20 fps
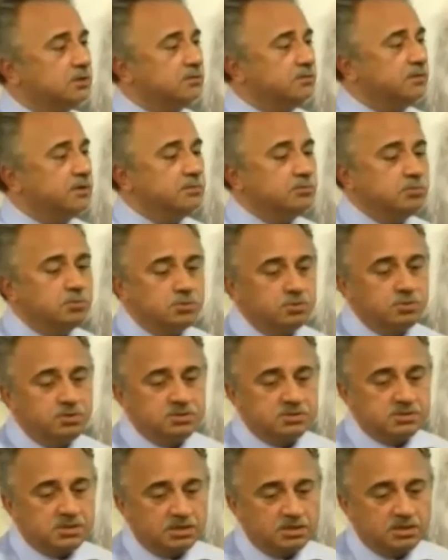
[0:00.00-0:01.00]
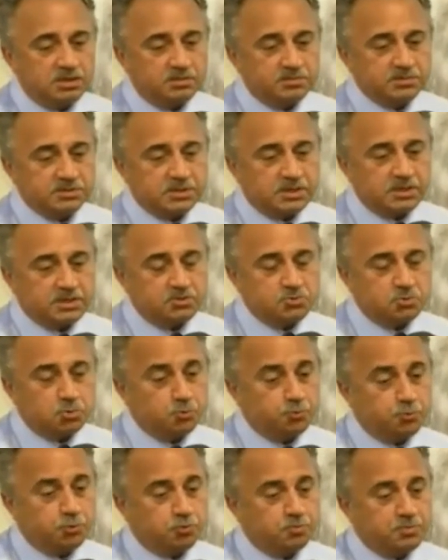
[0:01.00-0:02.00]
ve bu insanlarımıza
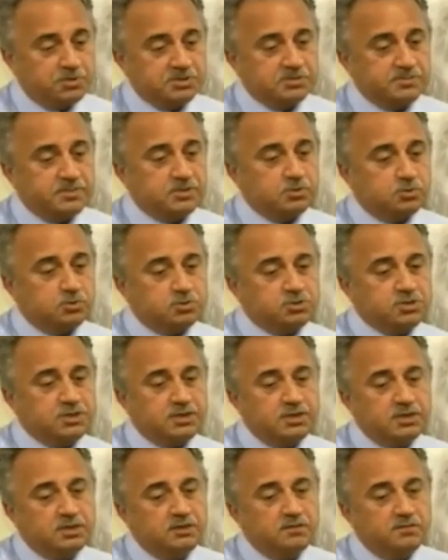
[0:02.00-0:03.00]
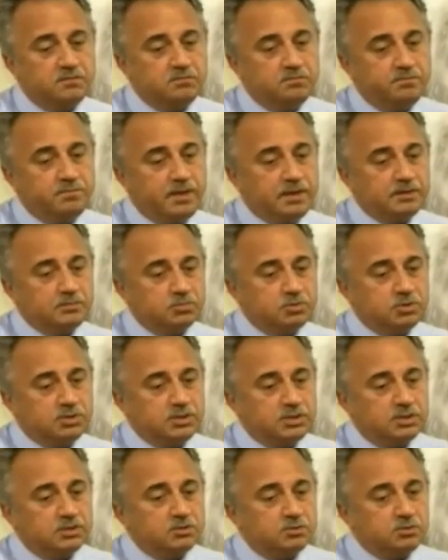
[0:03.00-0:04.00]
çok büyük bir hizmet olacak. Ben
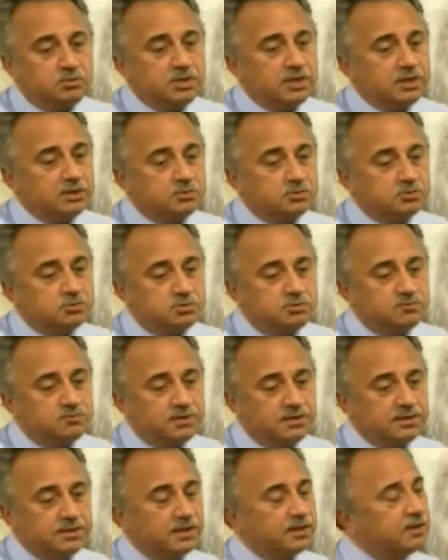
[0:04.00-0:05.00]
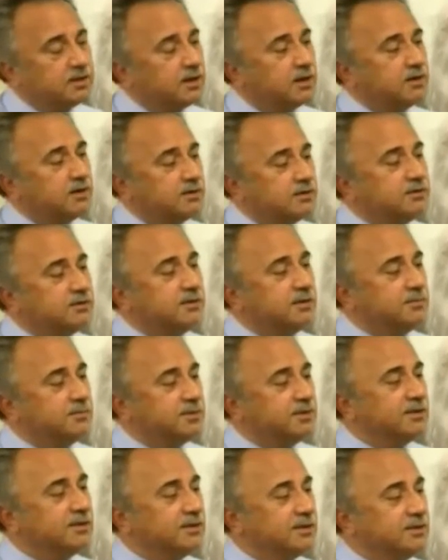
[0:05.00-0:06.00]
buna dünya gözün fedakarlığı diye bir